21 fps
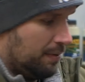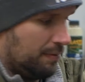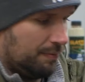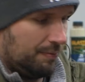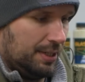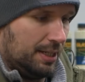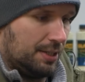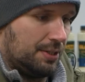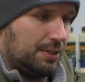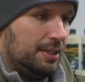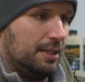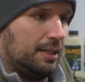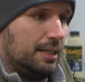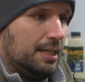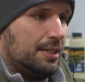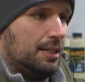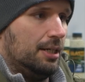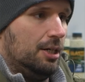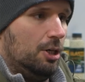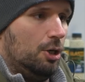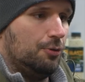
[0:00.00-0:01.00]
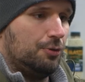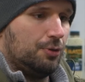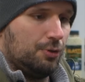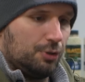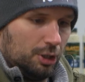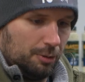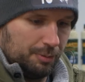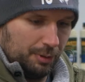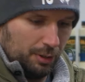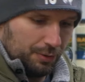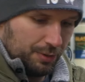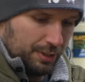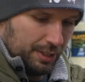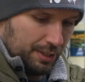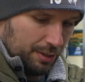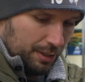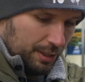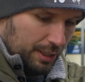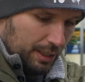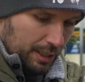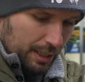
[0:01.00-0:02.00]
wie das hier Ganze aufgeschraubt
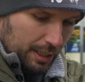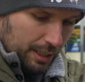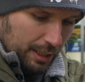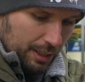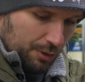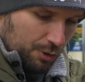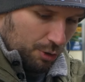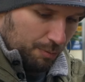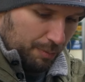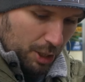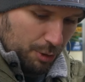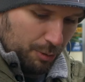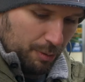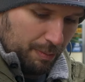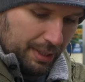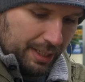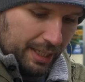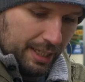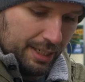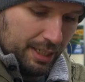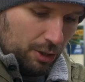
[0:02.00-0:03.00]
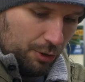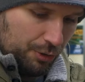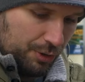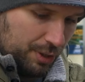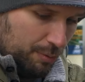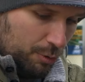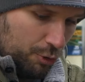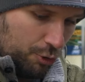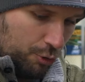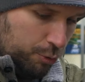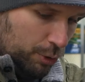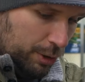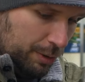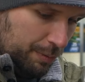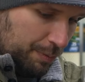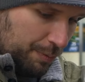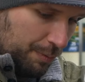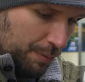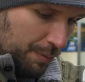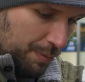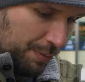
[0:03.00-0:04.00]
aussieht. Zum Beispiel bei der hier auch ziemlich cool.
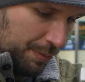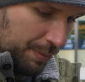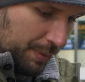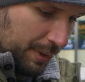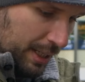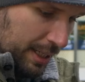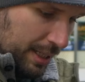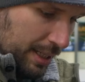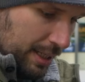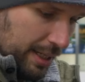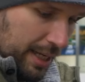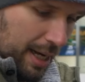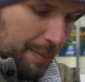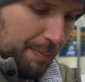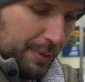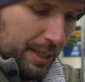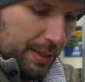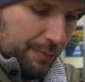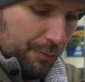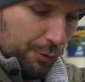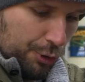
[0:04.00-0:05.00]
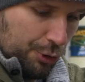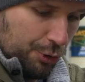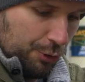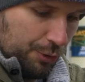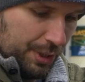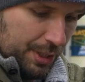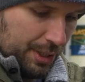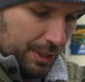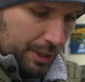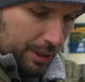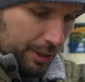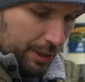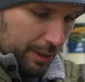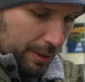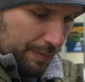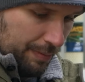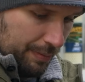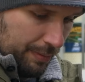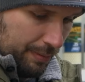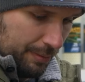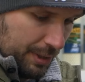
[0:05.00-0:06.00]
Hat man halt wirklich so
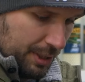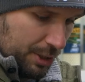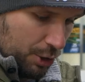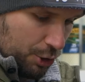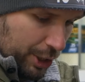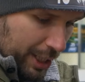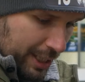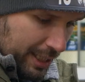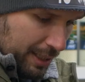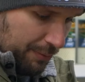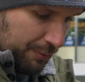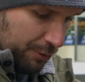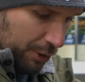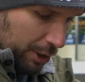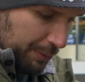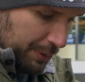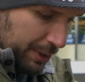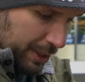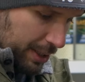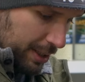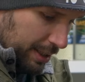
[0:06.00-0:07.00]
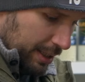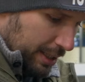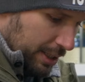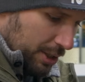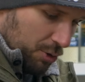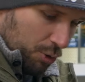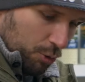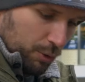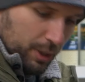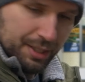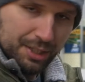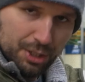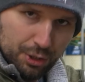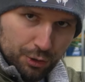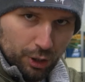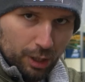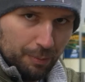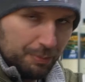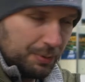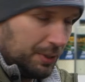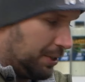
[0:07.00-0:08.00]
diese, diese Schalldämpfer-Optik. Und halt nicht
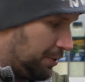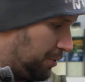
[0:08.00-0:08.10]
nur Optik,